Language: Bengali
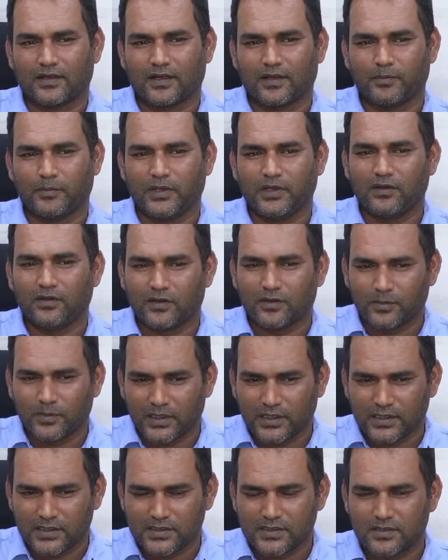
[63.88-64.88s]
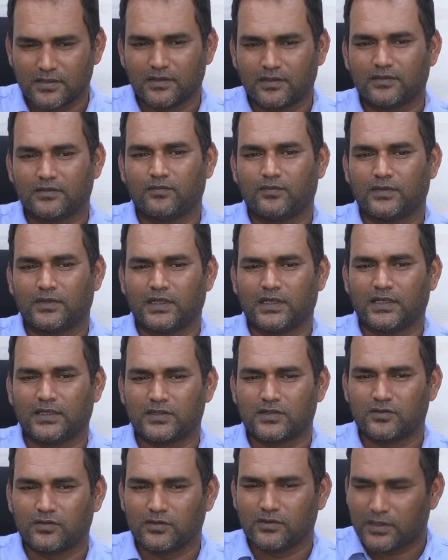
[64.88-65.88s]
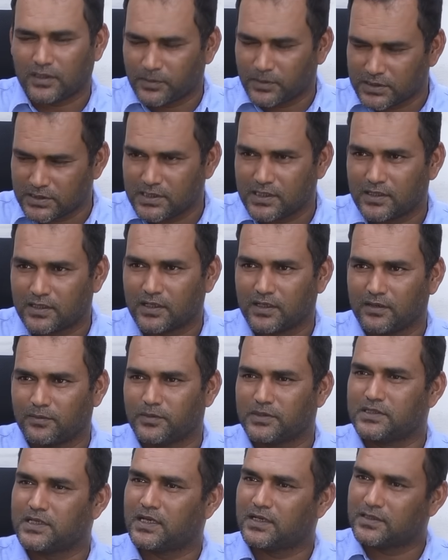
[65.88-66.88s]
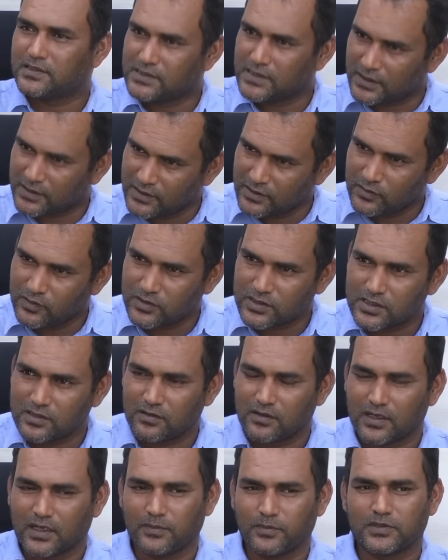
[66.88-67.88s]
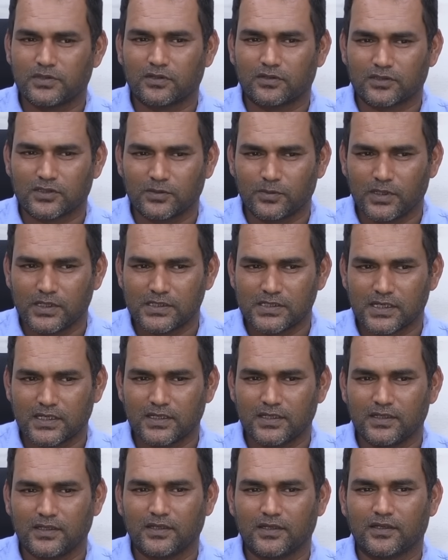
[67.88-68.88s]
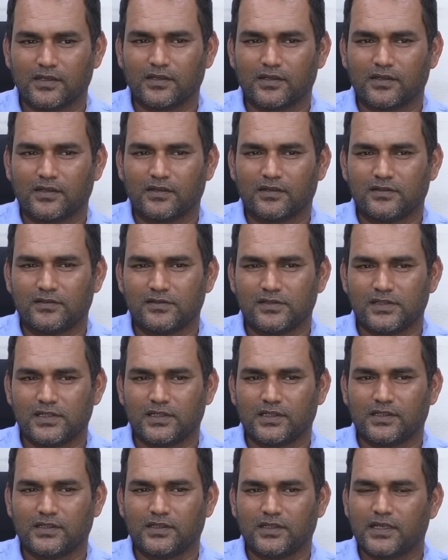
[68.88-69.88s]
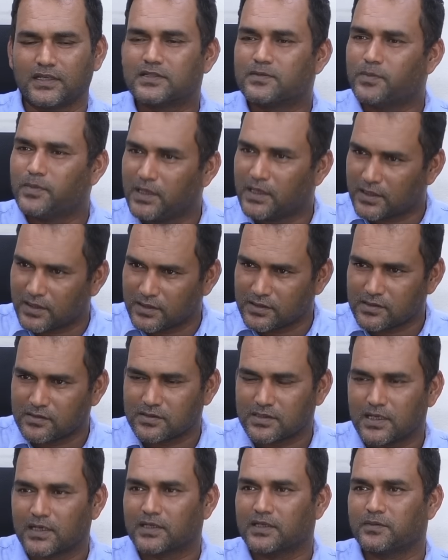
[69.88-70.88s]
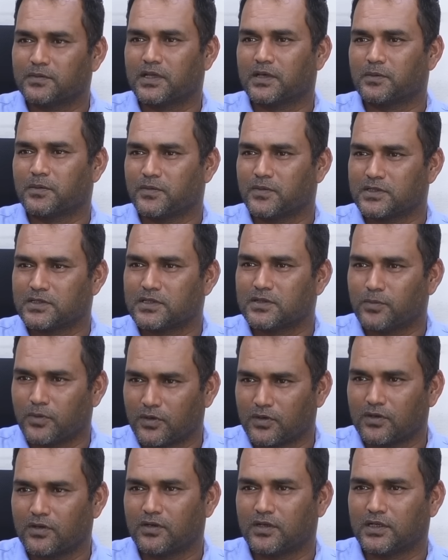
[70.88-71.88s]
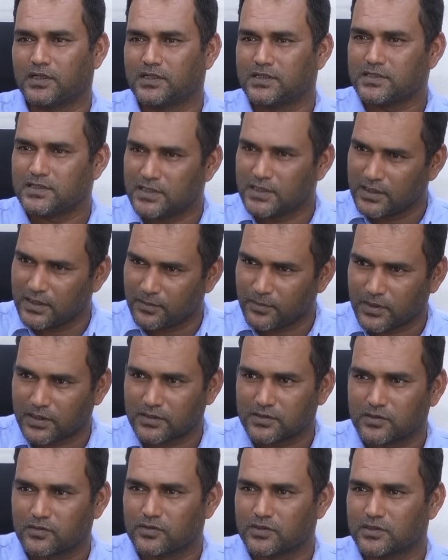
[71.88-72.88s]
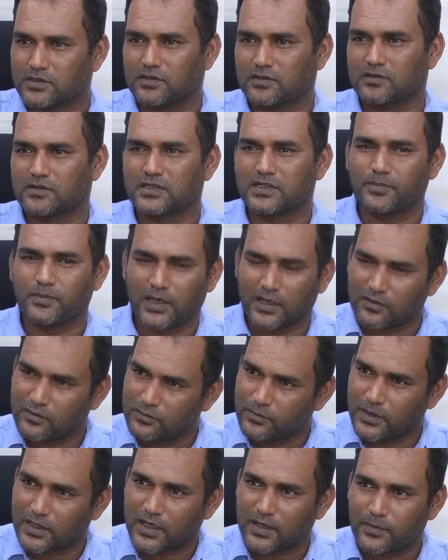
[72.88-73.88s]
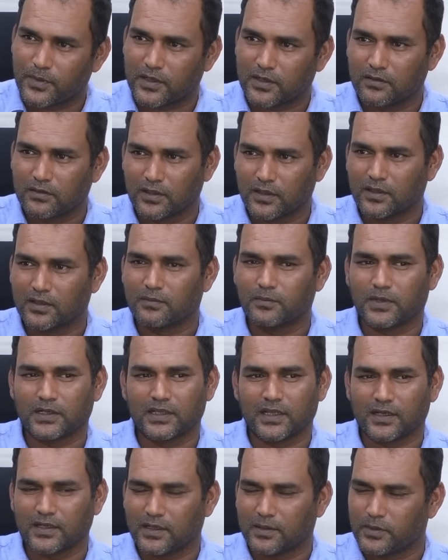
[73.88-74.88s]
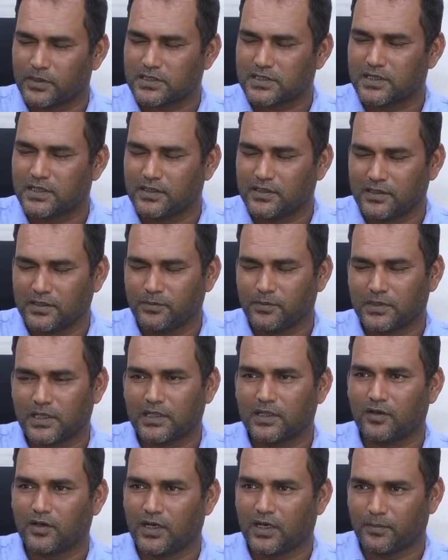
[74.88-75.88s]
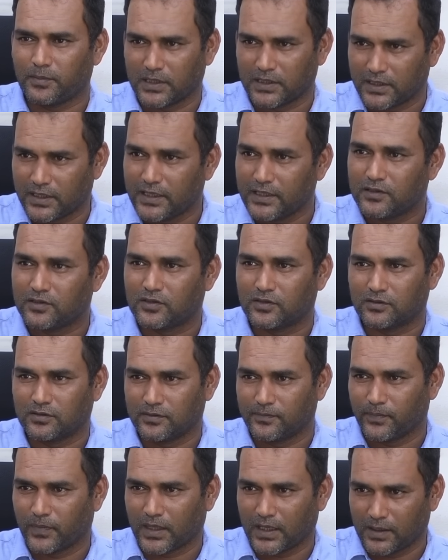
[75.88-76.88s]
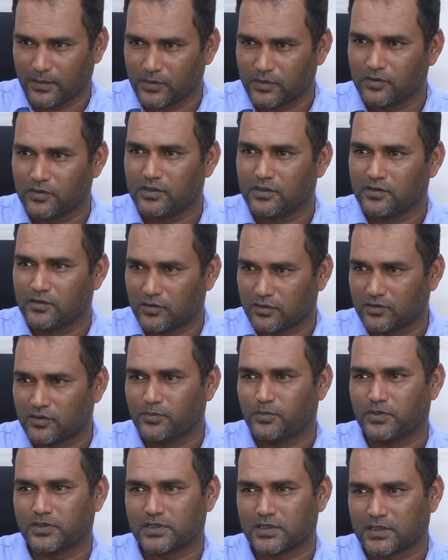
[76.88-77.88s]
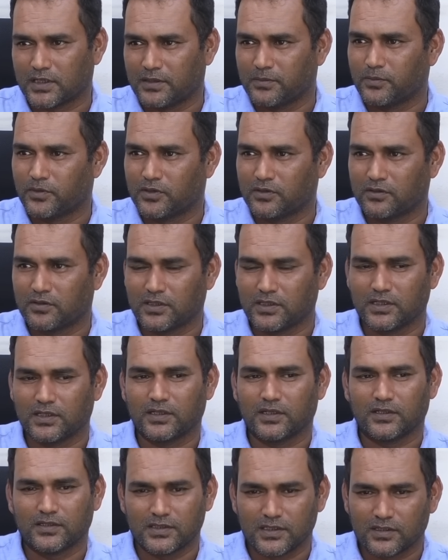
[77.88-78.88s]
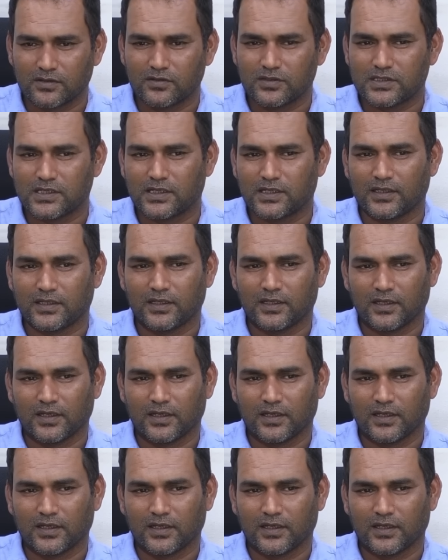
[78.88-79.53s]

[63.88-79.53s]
আমি নর্মালি শুধু আমার ছেলে না আমি যা যাকেই কোচিং করে আমি সবসময় চাই যে নেক্সট প্লেয়ারটা যেন তা আমি হচ্ছে বড় হয় যেই আমার কাছে কোচিং করতো সে পারুক বা না পারুক বাট তাকে আমার সেই ড্রিমটা দেওয়া আমার দায়িত্ব আমার নৈতিক কর্তব্য সেটা আমি মনে করি যে কোনো ছেলে